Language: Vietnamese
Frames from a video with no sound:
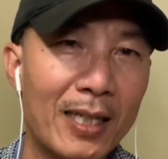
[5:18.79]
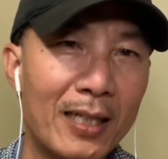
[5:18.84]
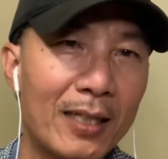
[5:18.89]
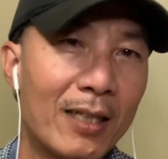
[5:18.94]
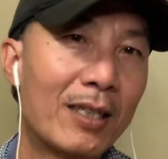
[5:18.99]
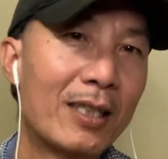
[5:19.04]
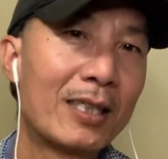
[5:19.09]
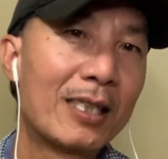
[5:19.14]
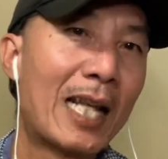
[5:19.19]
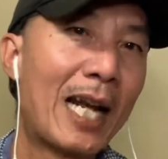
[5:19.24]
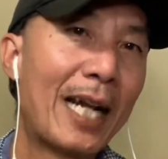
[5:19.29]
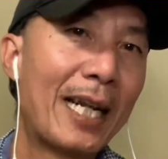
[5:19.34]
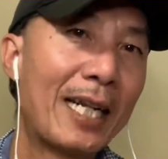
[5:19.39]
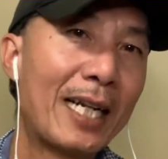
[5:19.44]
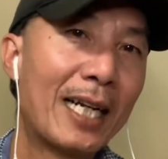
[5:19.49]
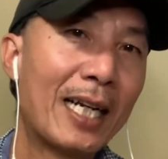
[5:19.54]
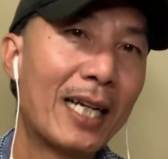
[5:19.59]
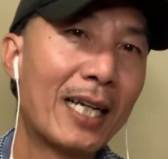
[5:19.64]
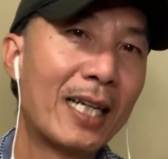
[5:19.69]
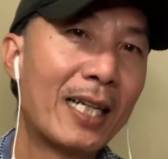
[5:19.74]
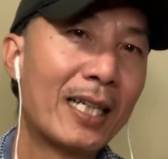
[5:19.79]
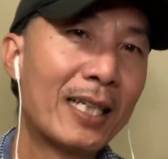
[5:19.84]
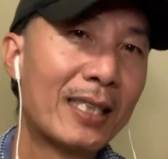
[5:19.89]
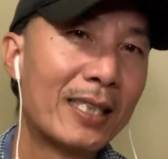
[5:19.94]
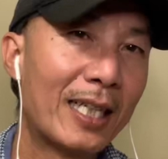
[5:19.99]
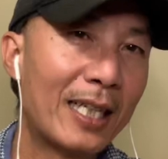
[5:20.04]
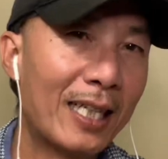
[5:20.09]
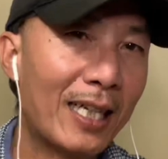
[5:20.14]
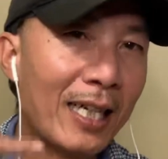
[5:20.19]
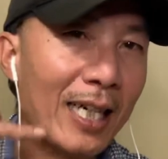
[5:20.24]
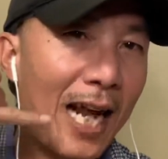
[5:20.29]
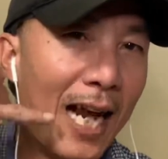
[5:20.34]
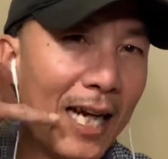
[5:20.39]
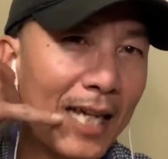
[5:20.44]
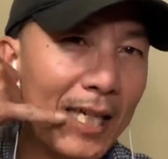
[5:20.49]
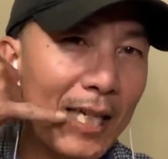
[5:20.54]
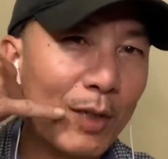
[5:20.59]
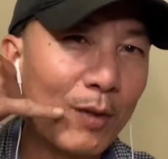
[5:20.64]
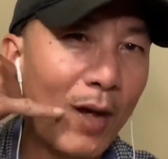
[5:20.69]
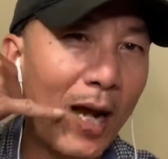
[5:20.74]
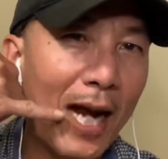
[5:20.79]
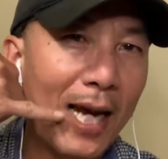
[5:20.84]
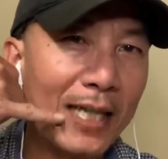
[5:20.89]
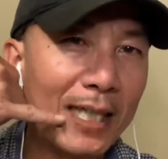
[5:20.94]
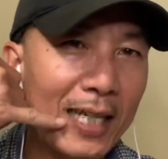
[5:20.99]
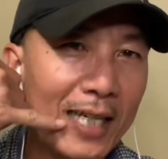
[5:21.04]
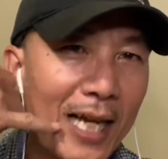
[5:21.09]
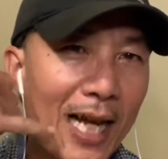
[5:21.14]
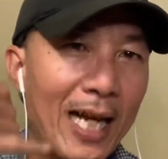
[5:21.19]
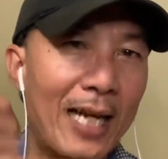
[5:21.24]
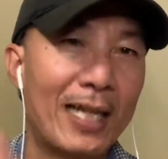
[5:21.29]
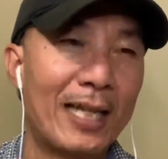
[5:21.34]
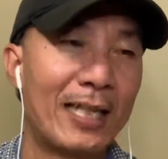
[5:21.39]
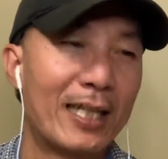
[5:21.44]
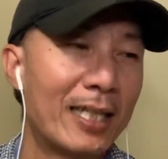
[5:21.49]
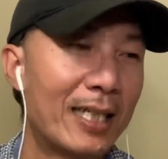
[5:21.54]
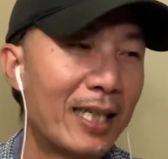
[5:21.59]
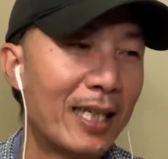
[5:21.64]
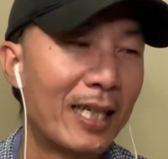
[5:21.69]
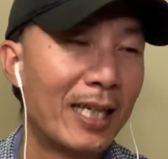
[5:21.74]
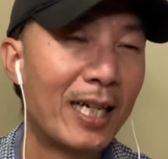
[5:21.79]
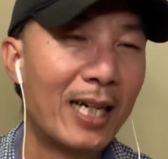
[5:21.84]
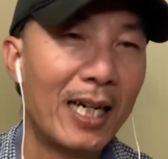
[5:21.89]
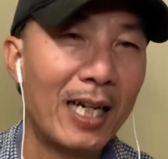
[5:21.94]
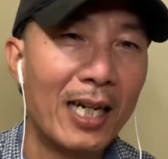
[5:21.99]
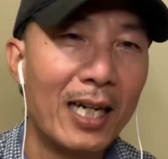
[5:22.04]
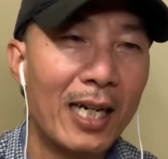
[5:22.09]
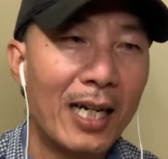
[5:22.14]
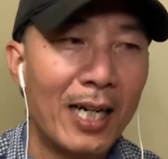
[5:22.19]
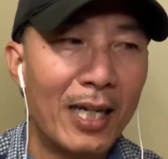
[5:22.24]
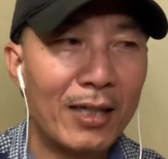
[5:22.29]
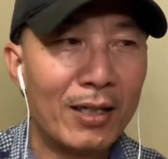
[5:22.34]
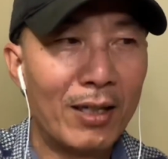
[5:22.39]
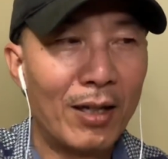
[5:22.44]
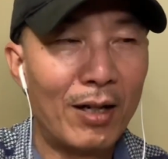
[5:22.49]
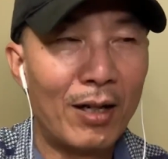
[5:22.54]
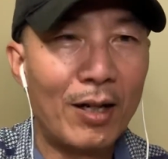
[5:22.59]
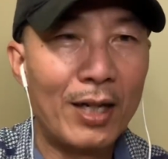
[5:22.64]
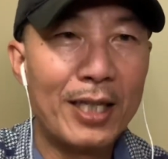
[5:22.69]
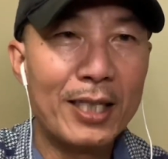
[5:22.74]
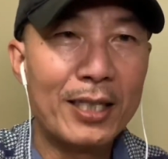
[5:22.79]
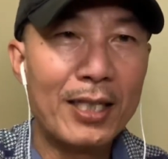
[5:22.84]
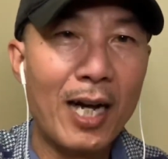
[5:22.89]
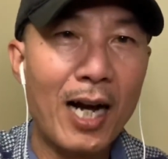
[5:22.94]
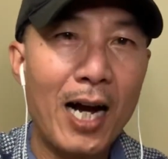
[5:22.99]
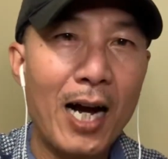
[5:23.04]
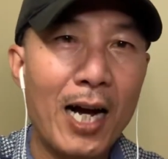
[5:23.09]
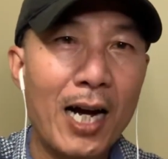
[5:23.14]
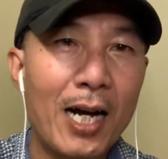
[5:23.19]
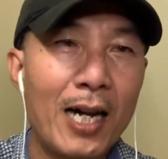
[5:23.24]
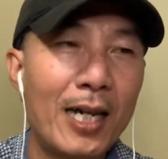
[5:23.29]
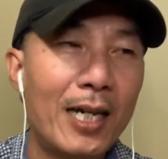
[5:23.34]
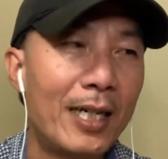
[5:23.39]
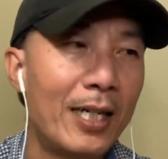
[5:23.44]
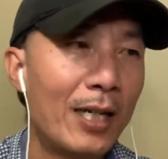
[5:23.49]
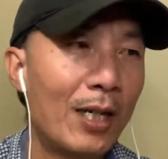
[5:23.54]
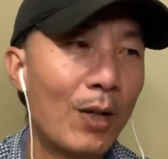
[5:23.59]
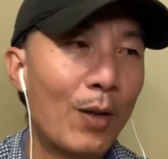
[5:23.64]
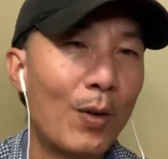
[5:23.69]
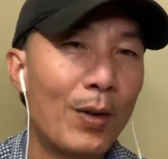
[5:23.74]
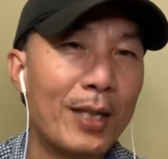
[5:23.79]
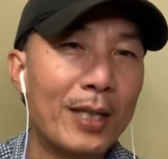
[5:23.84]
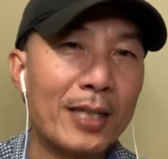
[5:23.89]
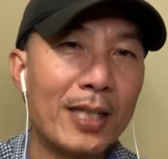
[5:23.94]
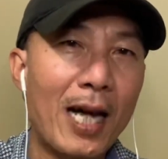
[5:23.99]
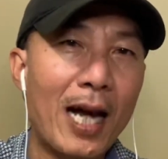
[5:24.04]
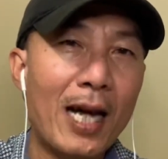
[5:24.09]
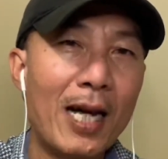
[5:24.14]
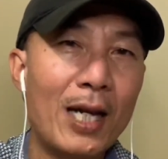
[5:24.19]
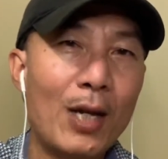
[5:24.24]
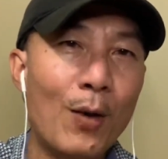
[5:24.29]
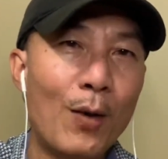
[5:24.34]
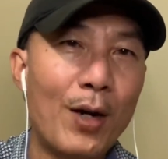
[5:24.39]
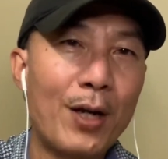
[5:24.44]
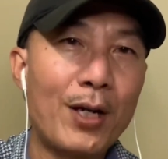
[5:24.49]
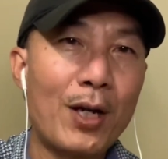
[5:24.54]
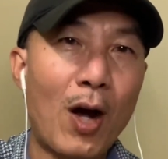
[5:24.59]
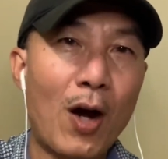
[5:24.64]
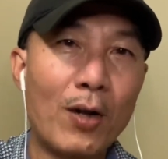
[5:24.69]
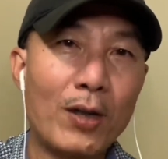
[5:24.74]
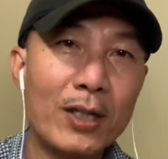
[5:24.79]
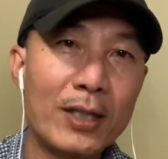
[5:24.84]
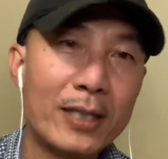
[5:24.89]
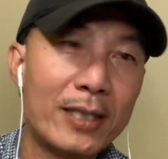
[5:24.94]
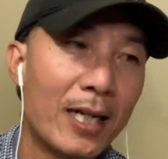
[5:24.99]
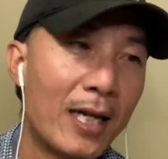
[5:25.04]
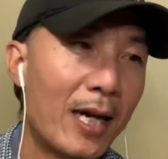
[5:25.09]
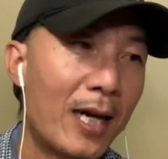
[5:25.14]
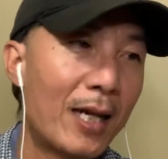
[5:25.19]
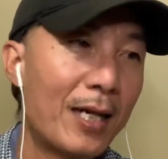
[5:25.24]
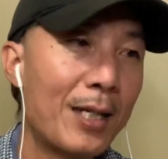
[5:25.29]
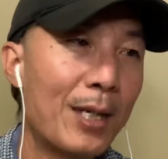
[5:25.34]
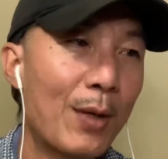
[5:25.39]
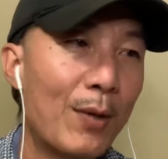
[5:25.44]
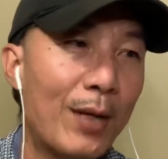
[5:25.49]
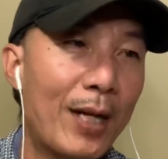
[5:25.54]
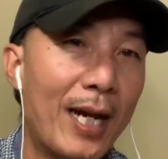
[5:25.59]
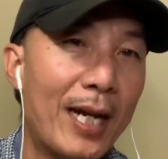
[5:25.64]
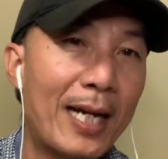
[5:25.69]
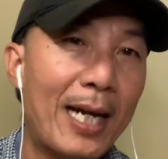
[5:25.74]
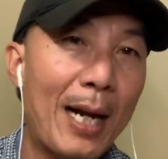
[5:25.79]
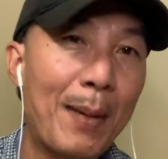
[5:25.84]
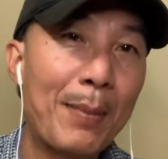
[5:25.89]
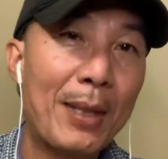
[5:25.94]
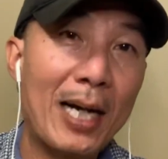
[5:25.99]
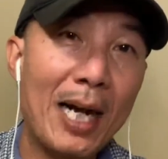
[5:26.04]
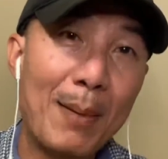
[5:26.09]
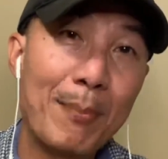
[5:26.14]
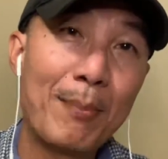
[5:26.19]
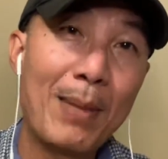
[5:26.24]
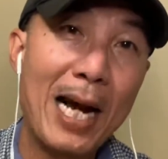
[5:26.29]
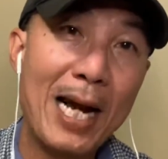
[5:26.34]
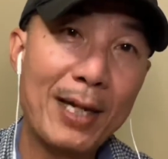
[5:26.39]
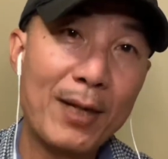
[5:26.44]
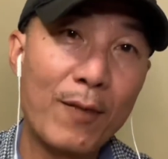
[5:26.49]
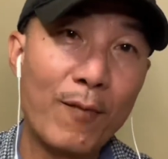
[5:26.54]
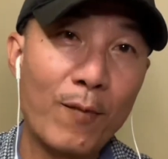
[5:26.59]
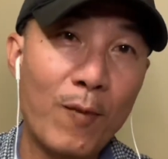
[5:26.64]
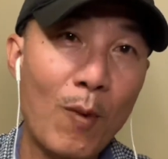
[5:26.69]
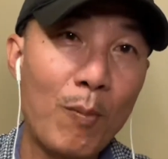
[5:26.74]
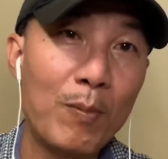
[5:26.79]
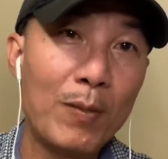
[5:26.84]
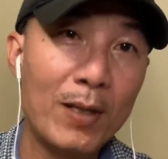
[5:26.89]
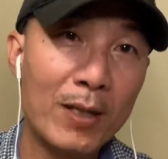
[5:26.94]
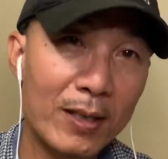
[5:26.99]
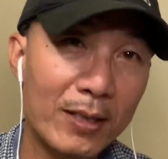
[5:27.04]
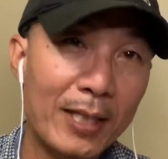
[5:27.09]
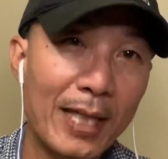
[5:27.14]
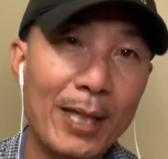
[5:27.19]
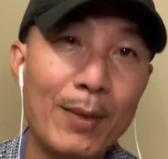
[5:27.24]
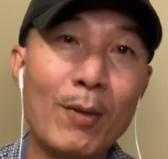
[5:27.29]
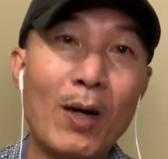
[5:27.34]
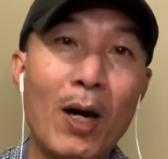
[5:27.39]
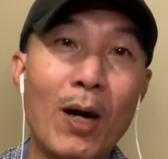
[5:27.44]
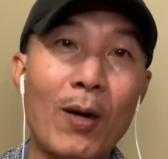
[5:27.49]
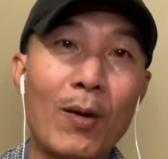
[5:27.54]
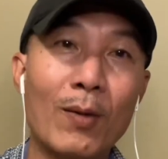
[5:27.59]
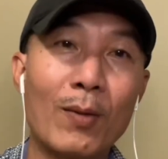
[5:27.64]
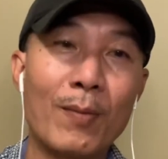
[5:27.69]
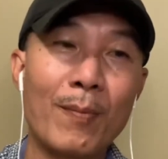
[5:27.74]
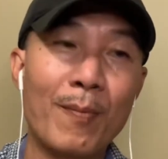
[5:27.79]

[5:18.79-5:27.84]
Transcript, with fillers: nó có tay á thì nó để cái điện thoại trên đây rồi nó đi tới đi lui đi tới đi lui nó chọn nước sơn có nhiều khi cả 15 20 phút nửa tiếng đồng hồ